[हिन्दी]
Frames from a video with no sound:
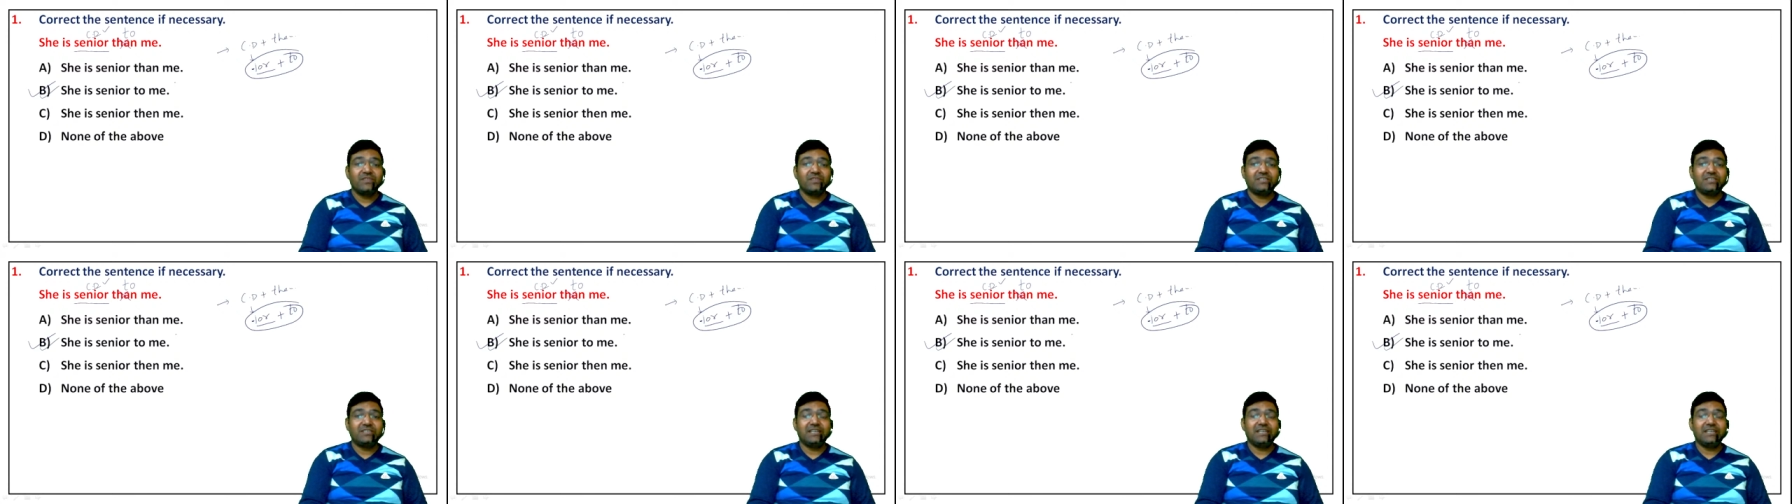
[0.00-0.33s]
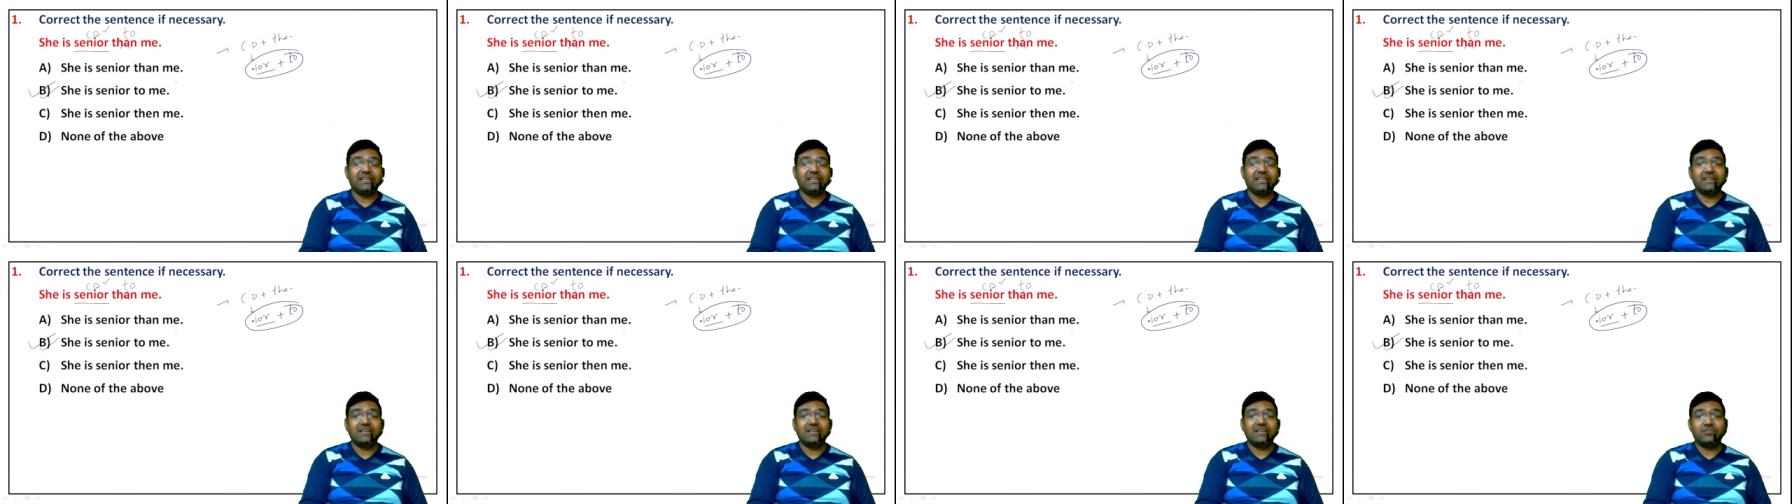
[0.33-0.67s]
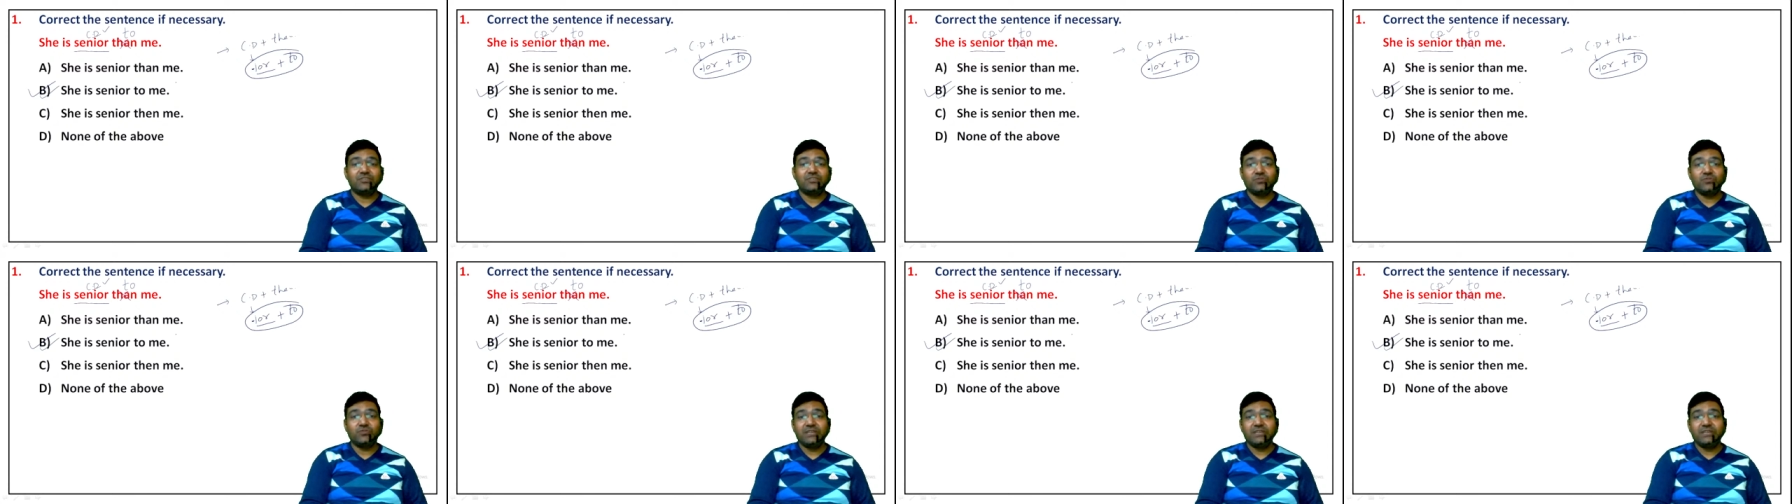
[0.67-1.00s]
सीनियर
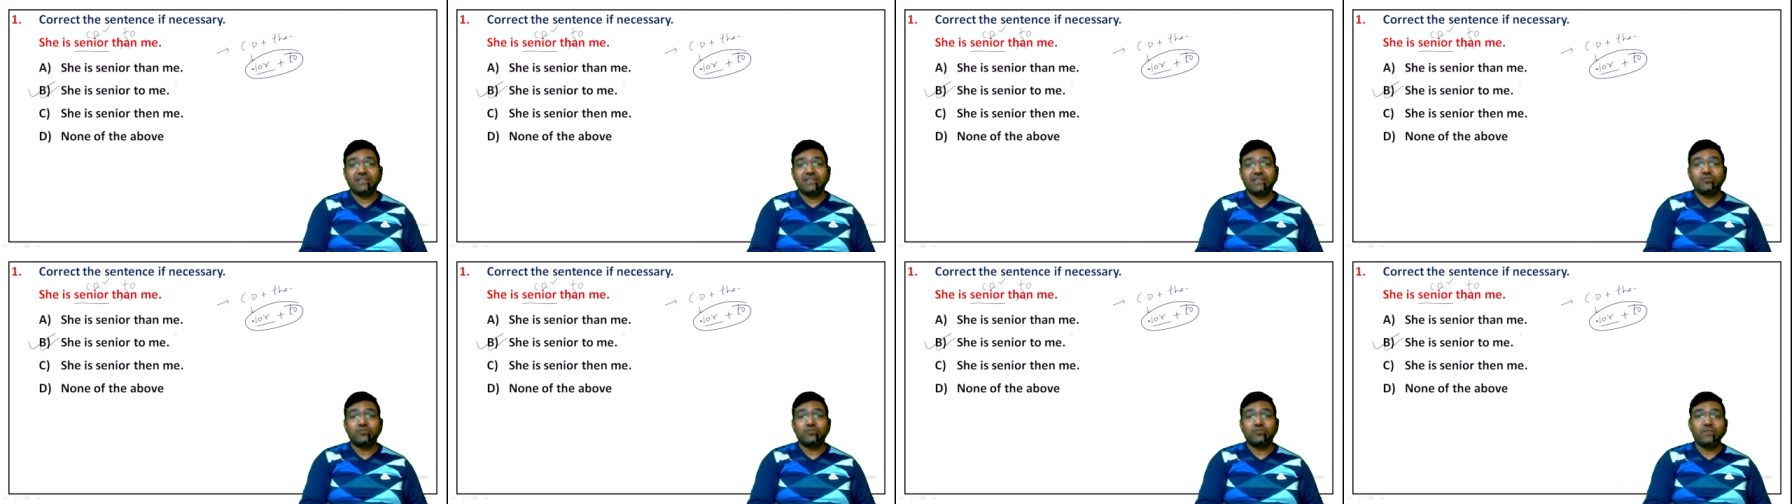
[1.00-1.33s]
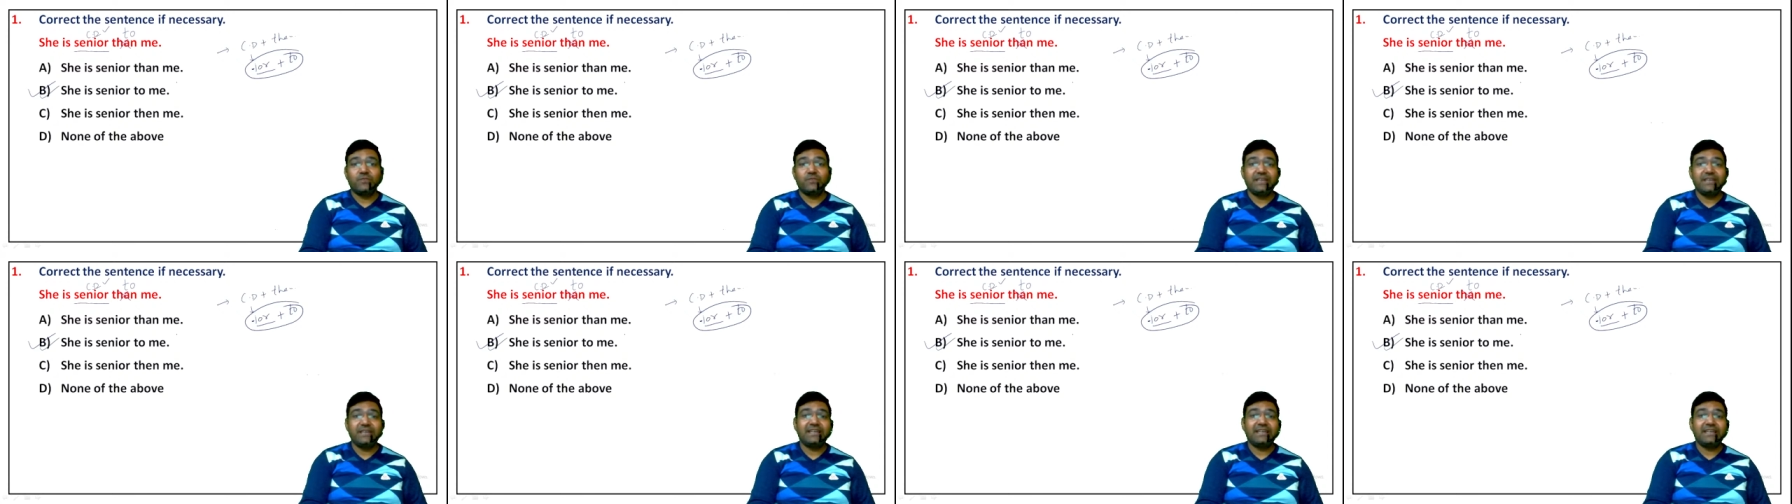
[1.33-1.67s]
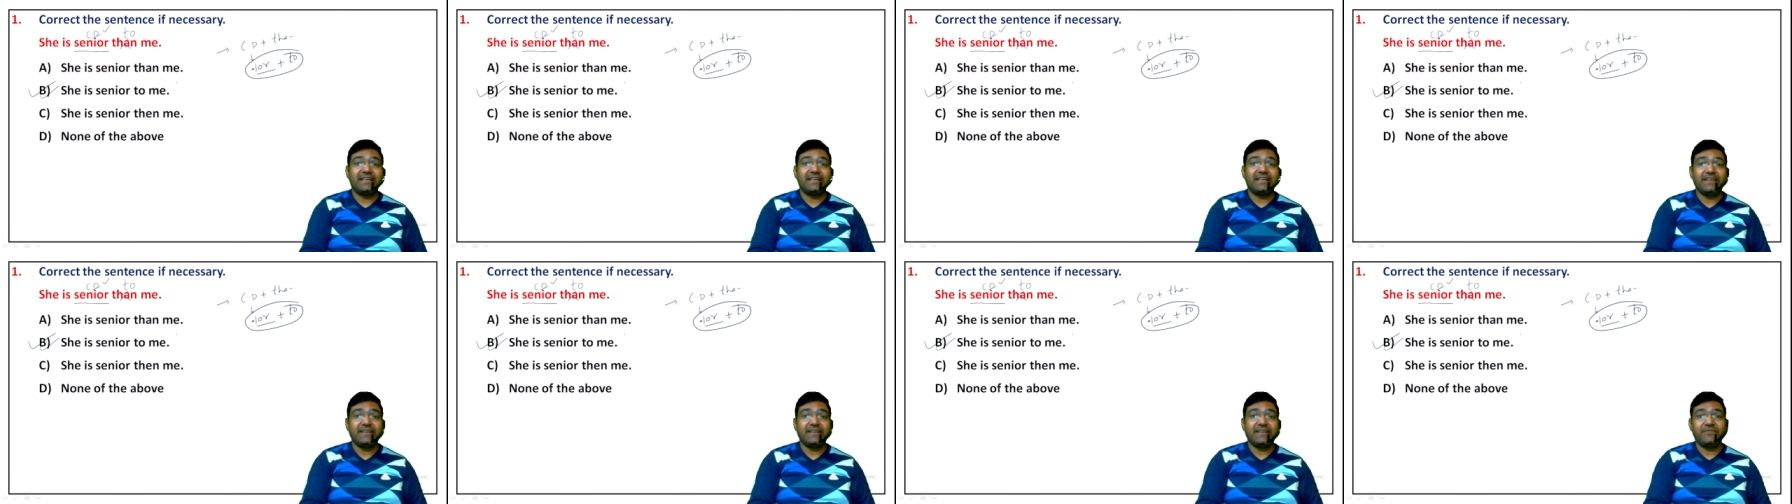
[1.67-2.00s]
जूनियर
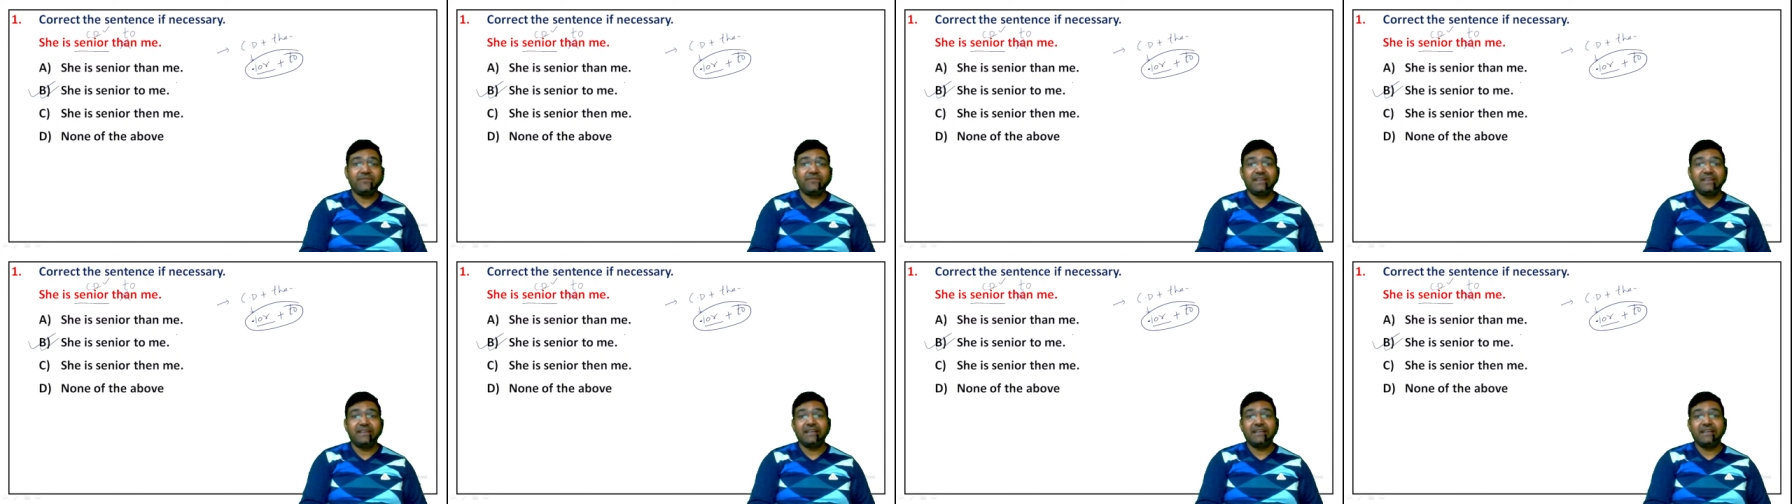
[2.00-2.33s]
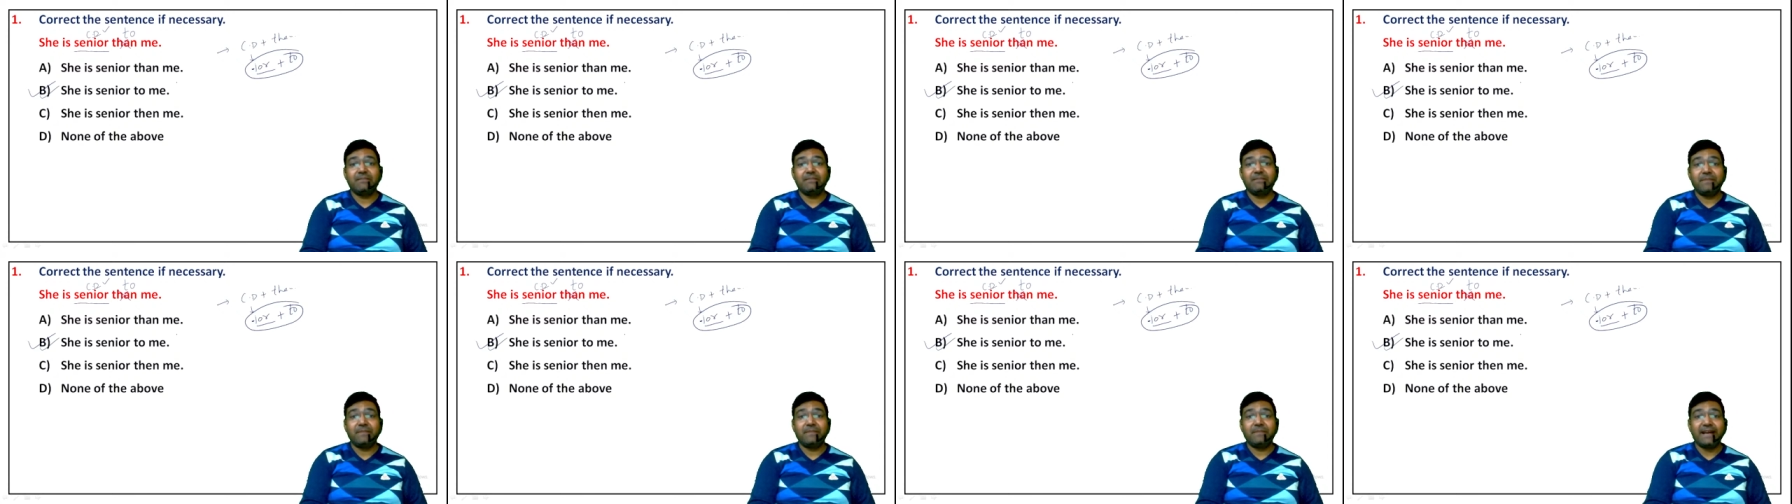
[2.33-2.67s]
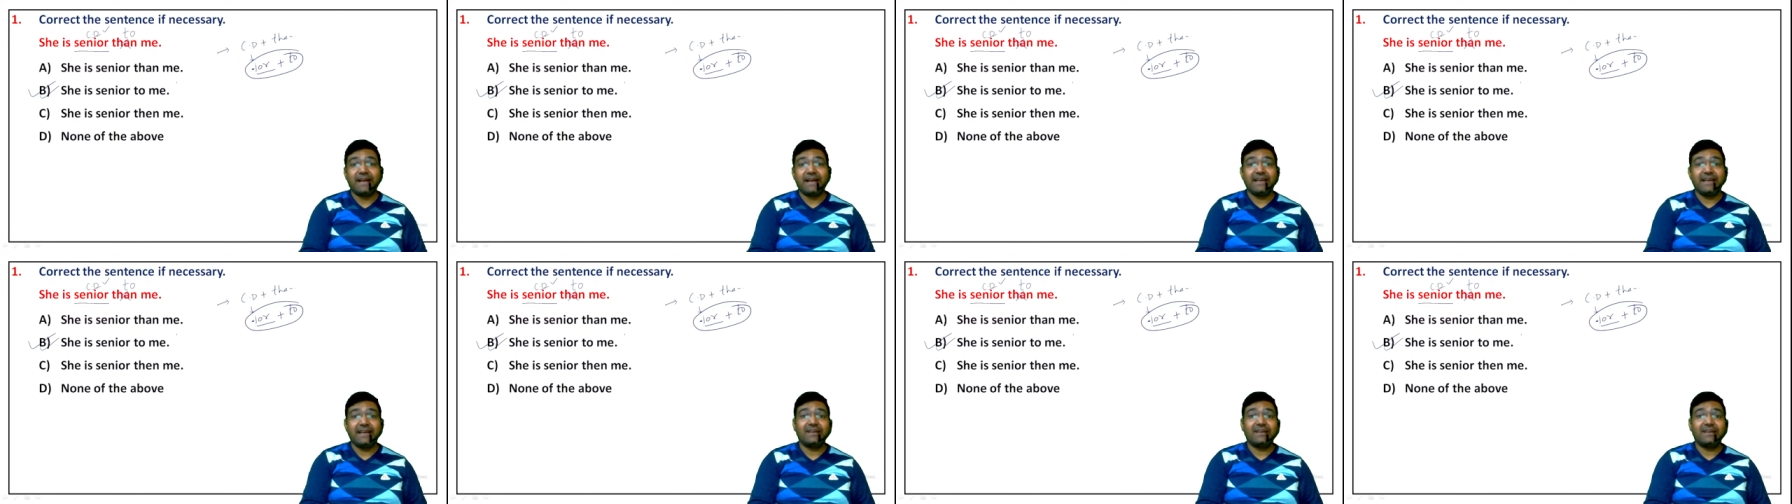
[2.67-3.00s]
सुपीरियर इंफीरियर
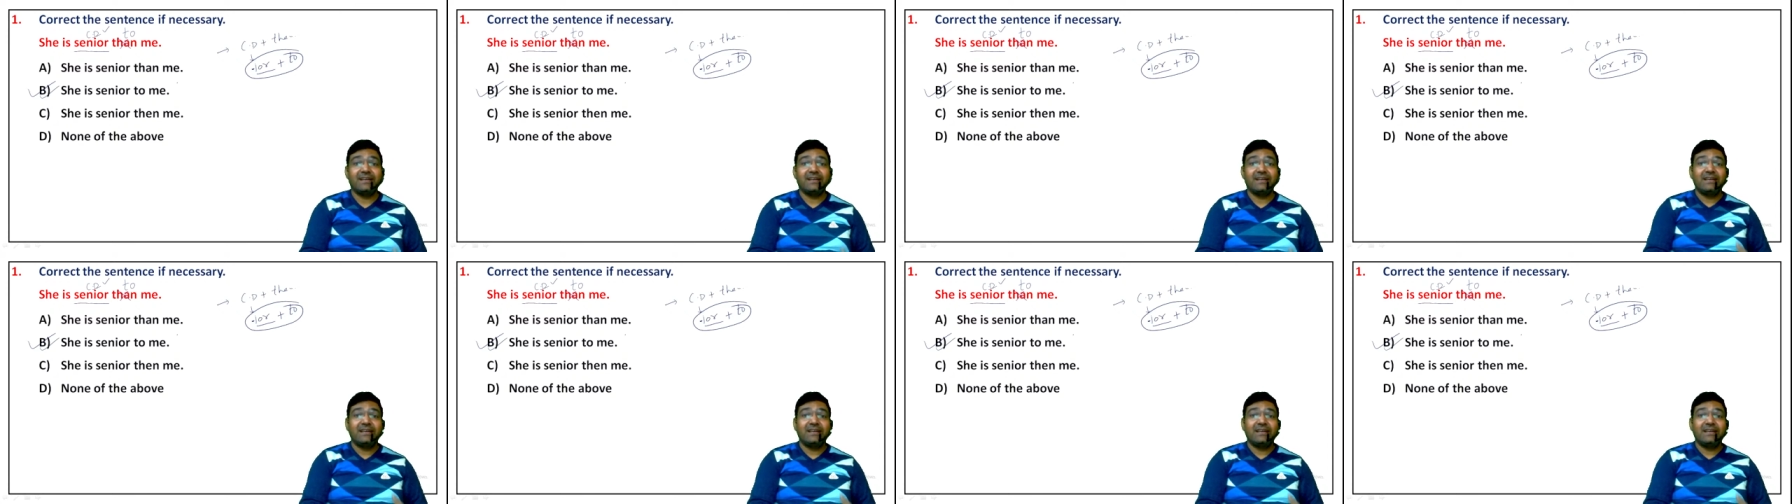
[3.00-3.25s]
प्रायर